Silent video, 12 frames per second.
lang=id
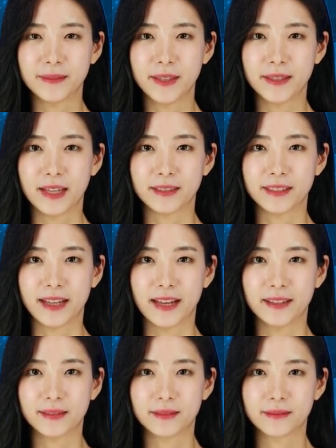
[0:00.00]

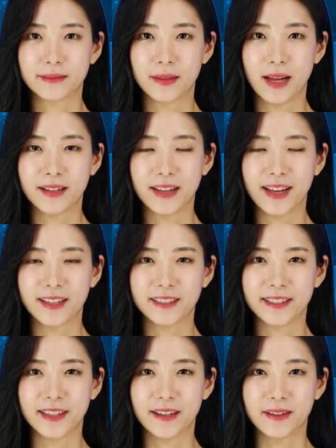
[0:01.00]
ditingkatkan.
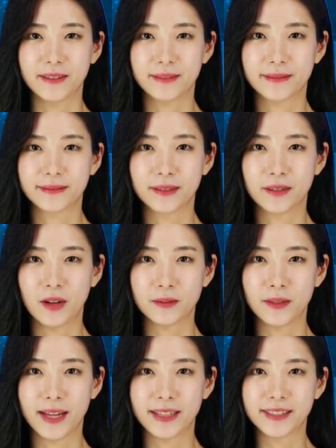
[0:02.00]
Alhasil,
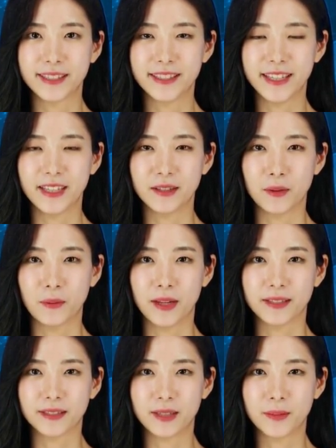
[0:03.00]
Kooperasi di
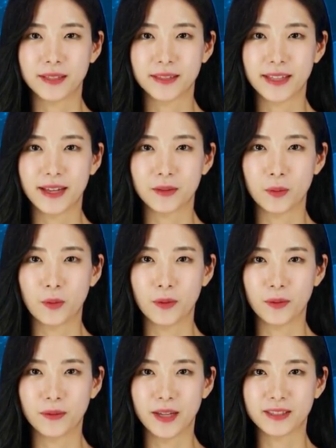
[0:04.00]
lingkungan Kementerian
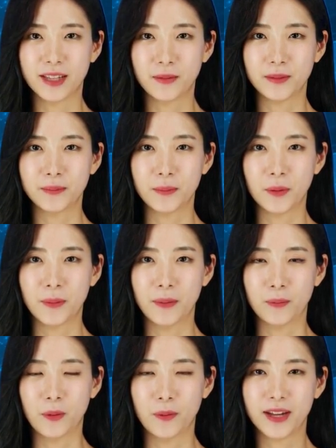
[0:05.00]
Hukum dan HAM itu
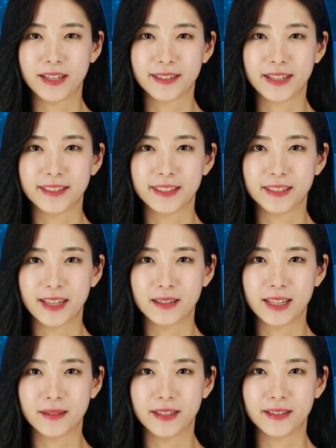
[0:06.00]
mampu mengatasi
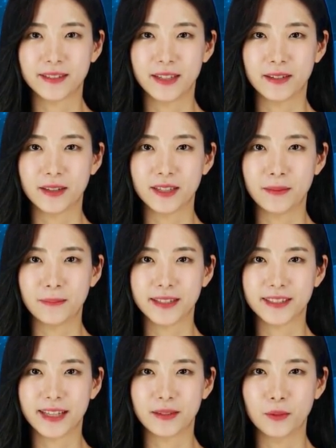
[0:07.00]
tantangan dan
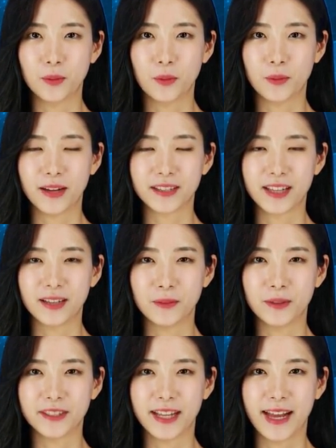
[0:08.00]
mendapatkan dukungan
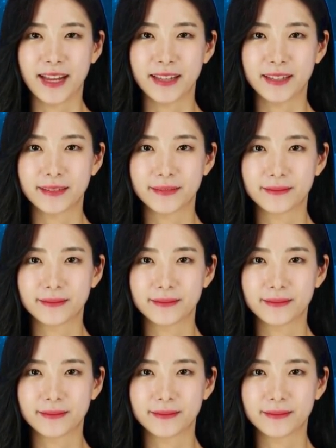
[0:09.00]
anggota.